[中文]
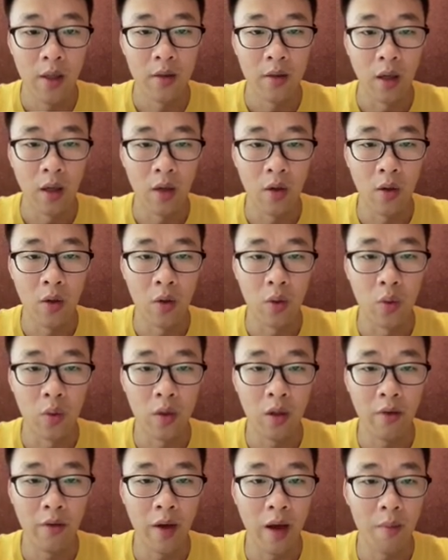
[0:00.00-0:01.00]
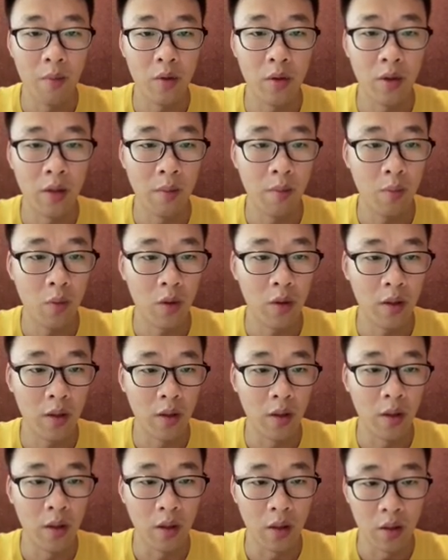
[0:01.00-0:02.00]
然后 TVM Nimble
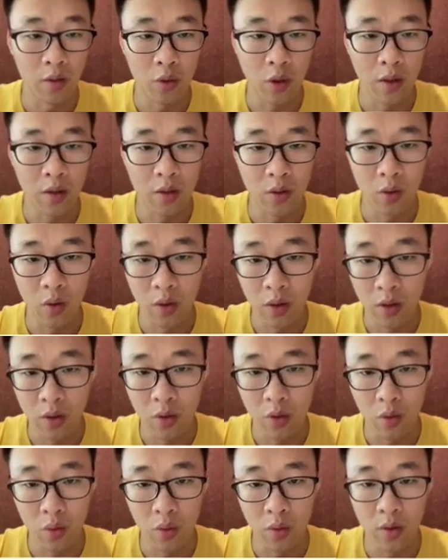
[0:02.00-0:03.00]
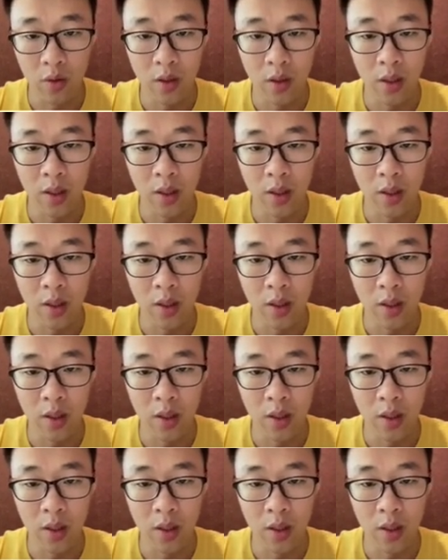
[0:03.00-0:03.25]
的算子融合尺度，